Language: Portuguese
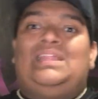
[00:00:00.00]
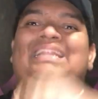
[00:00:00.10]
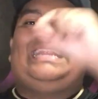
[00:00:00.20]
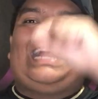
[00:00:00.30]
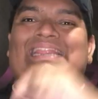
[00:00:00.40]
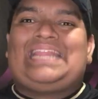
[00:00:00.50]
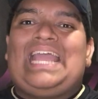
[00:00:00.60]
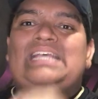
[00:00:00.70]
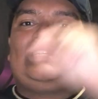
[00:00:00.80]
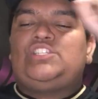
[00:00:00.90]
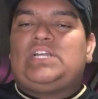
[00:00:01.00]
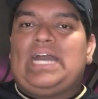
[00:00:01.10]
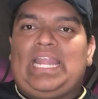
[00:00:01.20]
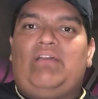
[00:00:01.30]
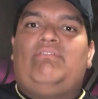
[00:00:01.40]
na terça de
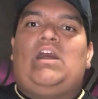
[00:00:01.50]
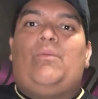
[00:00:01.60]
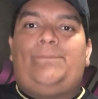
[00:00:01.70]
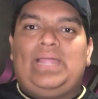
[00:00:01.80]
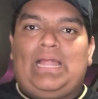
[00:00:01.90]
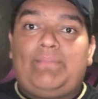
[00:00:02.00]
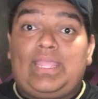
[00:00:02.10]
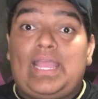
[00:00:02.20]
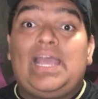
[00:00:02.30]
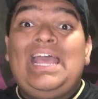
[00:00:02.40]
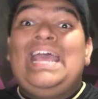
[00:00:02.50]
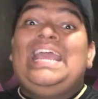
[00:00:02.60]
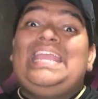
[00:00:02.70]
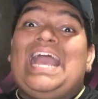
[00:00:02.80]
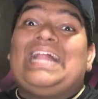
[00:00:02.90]
carnaval pela manhã
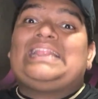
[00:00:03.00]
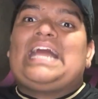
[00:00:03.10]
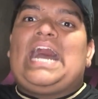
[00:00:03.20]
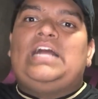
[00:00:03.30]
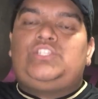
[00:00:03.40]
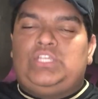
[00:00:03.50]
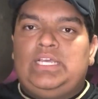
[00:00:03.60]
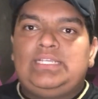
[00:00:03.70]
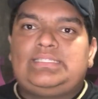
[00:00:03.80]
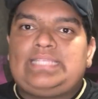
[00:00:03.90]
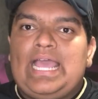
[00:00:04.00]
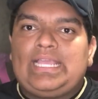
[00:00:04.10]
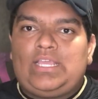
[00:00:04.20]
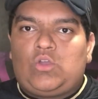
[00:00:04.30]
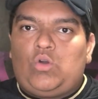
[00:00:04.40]
e à tarde
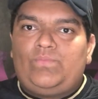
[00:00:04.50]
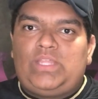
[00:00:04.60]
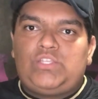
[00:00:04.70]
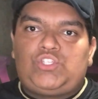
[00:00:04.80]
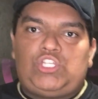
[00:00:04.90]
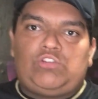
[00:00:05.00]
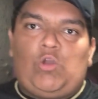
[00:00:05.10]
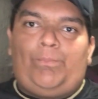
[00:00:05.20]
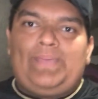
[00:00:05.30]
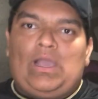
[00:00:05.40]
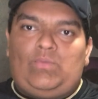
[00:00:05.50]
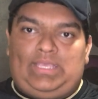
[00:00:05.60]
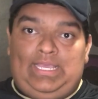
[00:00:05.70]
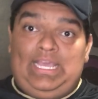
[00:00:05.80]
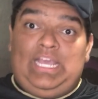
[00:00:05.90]
segue com destino ao Piauí.